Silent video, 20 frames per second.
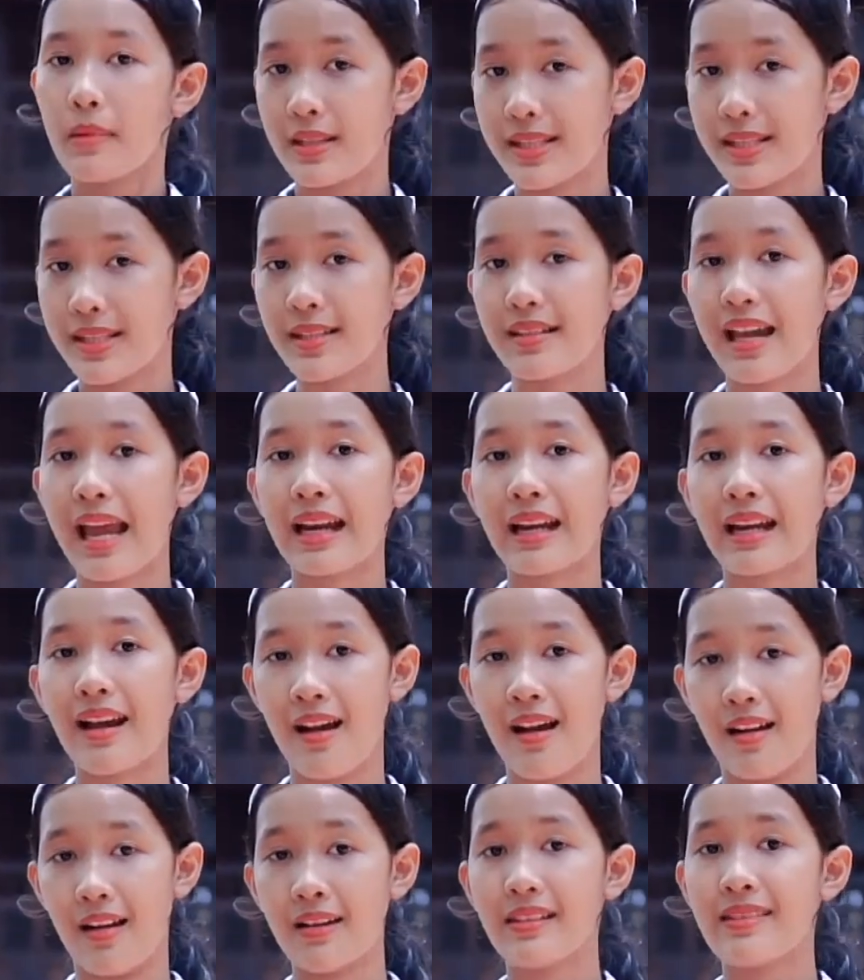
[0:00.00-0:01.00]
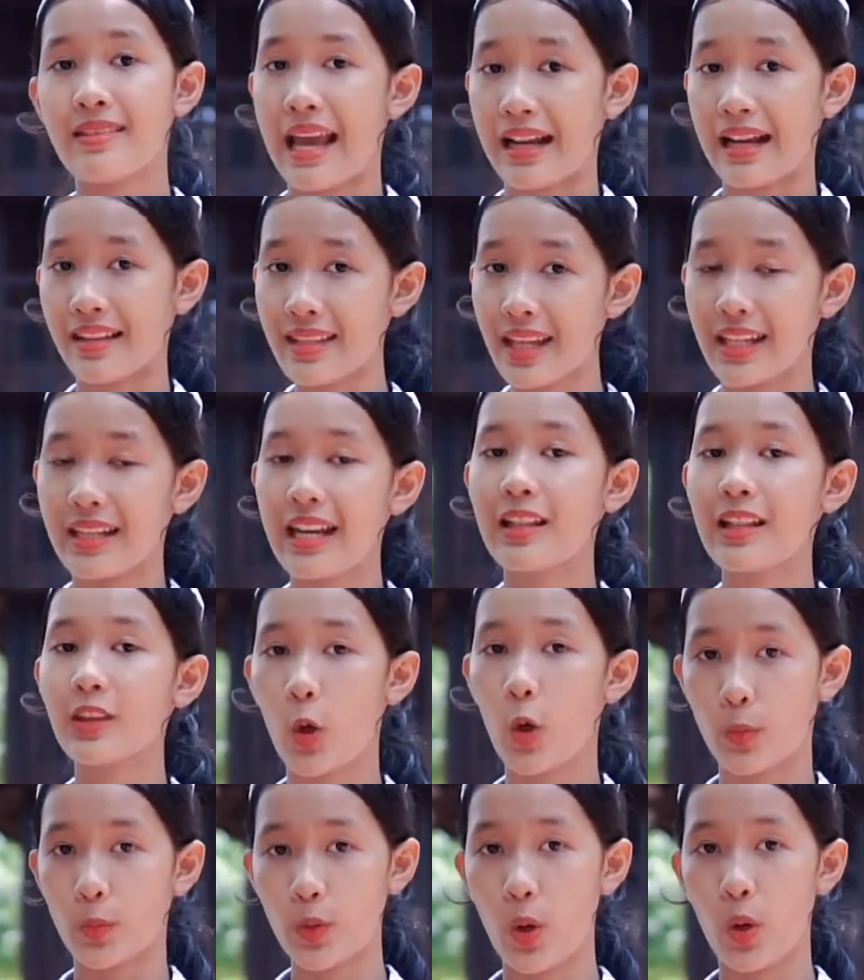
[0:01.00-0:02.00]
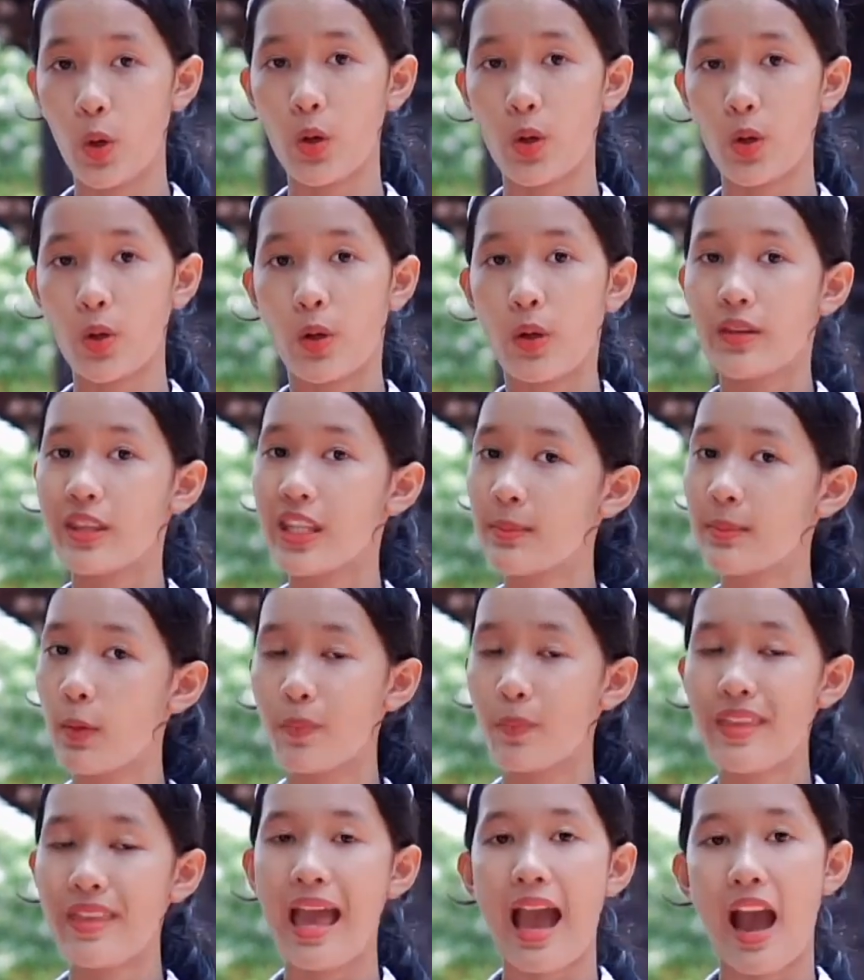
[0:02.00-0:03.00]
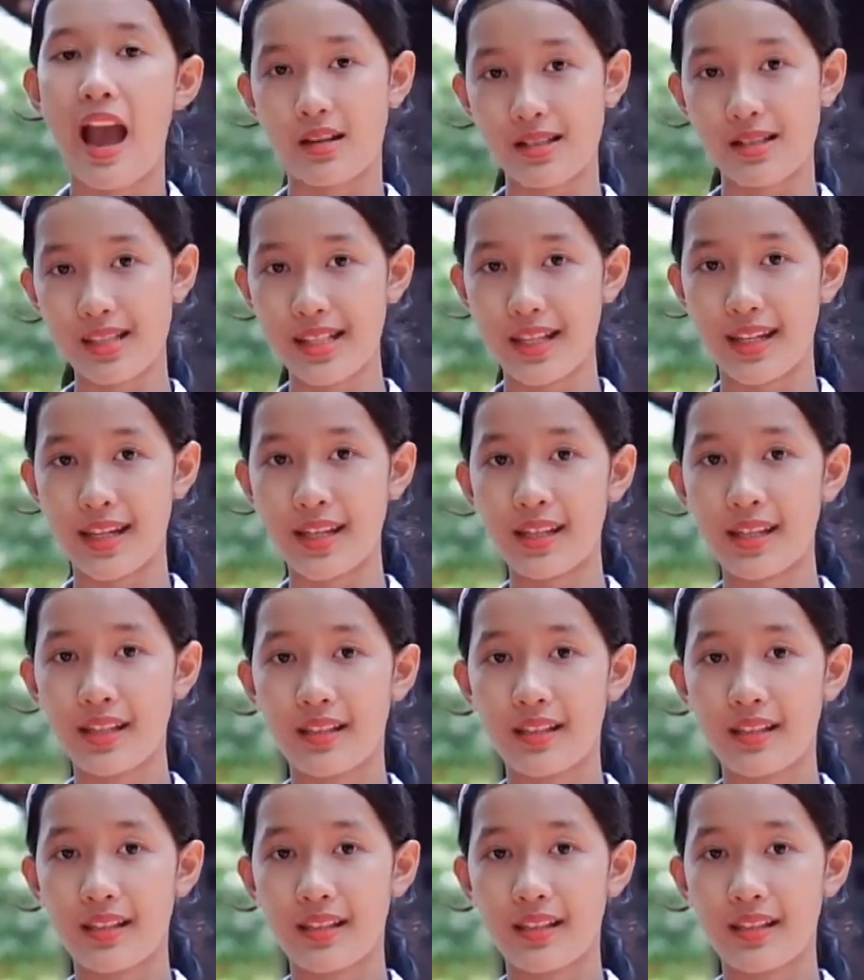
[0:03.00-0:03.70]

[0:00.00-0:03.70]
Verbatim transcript: Sự ăn ở giản dị đến tột độ như một nhà ẩn sĩ.